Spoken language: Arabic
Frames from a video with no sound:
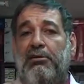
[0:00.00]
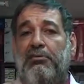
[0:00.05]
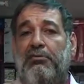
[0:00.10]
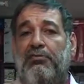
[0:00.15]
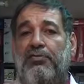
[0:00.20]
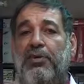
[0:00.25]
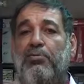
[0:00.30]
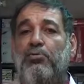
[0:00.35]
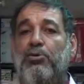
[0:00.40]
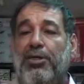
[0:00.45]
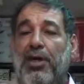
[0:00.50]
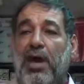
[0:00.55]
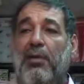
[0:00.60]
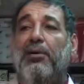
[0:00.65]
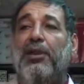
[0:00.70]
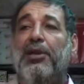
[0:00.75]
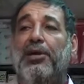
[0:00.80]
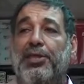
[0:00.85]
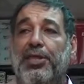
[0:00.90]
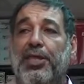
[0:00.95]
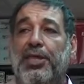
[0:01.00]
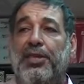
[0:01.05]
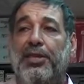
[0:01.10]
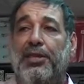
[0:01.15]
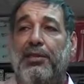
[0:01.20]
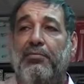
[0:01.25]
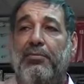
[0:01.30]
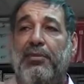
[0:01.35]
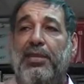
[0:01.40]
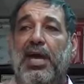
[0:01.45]
في مثابره كثير من
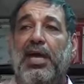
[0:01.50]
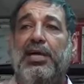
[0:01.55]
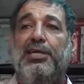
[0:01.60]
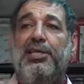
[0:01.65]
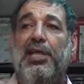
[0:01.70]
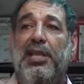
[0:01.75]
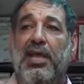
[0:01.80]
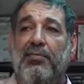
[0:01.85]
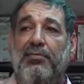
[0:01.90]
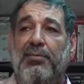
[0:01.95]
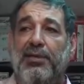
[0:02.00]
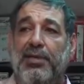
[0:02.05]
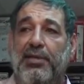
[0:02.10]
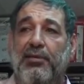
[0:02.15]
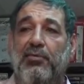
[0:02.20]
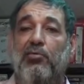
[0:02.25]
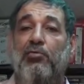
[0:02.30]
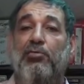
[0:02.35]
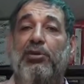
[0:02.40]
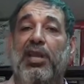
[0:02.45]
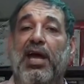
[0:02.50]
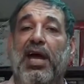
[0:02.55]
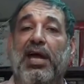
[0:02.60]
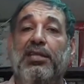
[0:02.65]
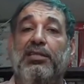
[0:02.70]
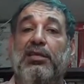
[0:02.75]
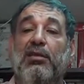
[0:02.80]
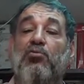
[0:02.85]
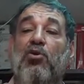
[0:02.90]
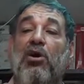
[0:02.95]
نعم. ناحيه الامن ومن
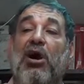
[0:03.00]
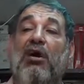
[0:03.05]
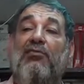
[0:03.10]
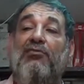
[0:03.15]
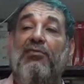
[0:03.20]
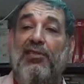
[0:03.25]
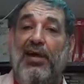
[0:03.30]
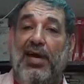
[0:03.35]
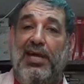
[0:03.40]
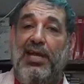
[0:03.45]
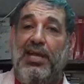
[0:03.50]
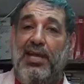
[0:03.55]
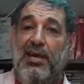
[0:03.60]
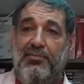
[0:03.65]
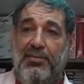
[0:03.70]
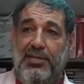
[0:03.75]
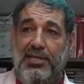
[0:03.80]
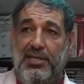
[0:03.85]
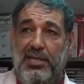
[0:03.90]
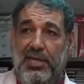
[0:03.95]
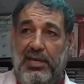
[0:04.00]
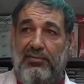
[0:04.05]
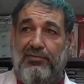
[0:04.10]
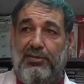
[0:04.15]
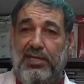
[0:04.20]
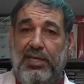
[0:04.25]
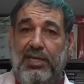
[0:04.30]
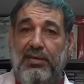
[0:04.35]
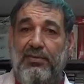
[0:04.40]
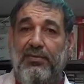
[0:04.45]
ناحيه المحافظه على الامن
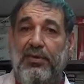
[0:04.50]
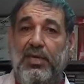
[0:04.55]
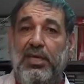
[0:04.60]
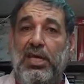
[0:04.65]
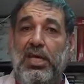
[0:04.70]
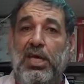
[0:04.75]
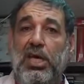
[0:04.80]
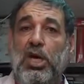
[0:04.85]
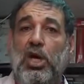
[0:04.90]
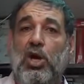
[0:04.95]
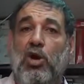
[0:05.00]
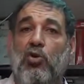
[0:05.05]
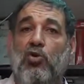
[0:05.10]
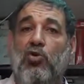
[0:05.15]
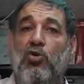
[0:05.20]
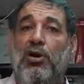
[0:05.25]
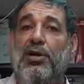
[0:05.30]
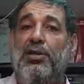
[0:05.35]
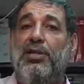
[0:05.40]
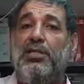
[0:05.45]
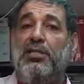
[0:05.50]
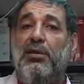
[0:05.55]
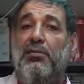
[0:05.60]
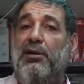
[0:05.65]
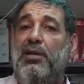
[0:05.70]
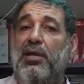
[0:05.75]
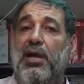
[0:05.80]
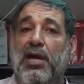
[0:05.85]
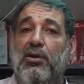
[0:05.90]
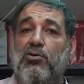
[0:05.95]
عرفت كيف؟ نعم واحنا
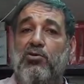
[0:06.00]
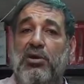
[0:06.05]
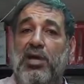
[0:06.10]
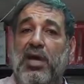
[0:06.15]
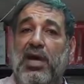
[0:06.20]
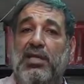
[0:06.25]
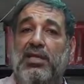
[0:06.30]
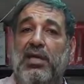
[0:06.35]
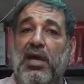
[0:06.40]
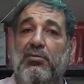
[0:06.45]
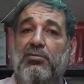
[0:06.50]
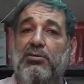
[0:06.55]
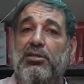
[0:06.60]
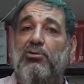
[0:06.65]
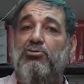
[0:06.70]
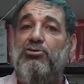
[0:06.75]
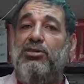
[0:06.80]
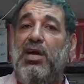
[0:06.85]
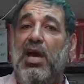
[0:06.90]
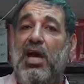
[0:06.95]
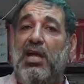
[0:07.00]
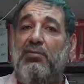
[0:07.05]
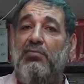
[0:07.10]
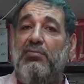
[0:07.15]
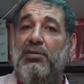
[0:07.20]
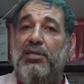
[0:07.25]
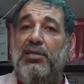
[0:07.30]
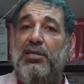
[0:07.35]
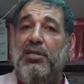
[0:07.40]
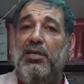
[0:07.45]
طبعا هاي كلياتها بتوجيهات
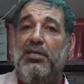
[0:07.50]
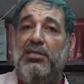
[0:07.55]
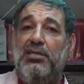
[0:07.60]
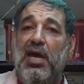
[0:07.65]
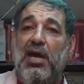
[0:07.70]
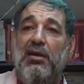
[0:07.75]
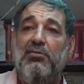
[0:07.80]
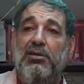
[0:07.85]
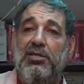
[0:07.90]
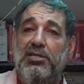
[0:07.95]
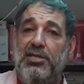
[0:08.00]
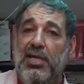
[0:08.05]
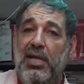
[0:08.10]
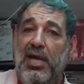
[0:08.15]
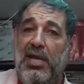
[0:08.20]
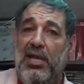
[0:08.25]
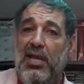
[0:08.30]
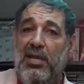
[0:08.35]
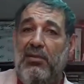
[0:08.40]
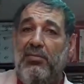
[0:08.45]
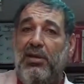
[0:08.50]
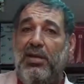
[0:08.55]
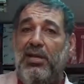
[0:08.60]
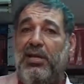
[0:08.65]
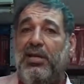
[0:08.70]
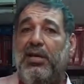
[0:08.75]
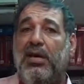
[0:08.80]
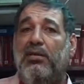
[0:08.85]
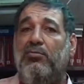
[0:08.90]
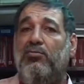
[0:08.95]
من صاحب الجلاله أكيد.
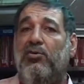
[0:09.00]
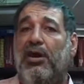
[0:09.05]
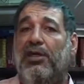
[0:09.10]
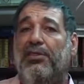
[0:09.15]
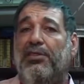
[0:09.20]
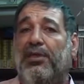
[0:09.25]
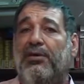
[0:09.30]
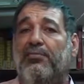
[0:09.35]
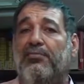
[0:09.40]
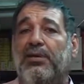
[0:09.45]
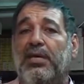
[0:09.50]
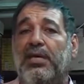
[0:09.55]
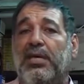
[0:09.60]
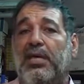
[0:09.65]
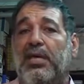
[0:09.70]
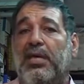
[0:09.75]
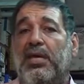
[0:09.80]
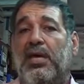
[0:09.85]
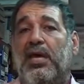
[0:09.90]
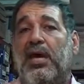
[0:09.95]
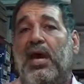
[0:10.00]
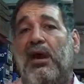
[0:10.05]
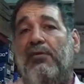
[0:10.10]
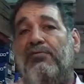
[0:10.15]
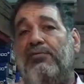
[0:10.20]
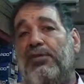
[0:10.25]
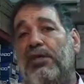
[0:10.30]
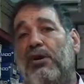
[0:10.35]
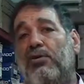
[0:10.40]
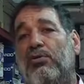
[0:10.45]
الملك المعظم نعم.
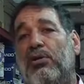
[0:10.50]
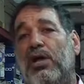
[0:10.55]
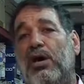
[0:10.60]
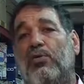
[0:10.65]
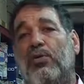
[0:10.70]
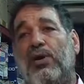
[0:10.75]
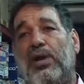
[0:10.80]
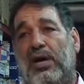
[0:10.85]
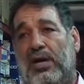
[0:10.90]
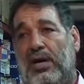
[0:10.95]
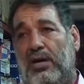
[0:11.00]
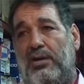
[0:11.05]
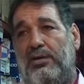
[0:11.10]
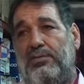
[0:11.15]
حفظه الله ورعاه